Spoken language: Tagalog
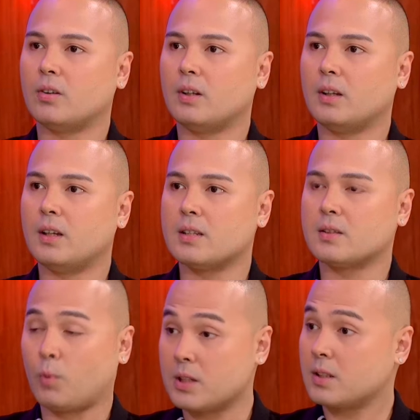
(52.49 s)
is,
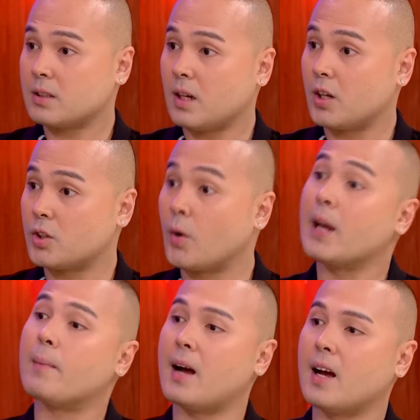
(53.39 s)
was uh, Joel
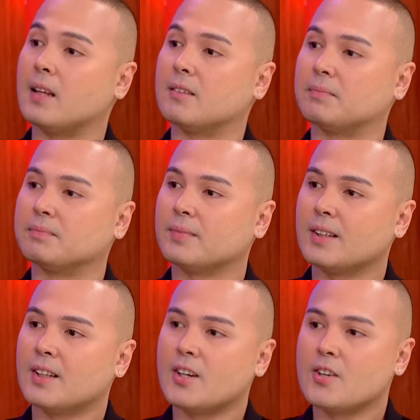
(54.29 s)
Amangan. Mm.
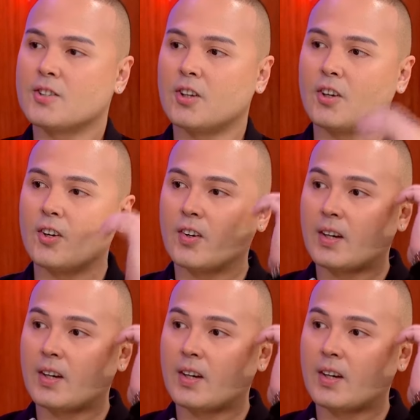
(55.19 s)
Ito yung sa ilong? So,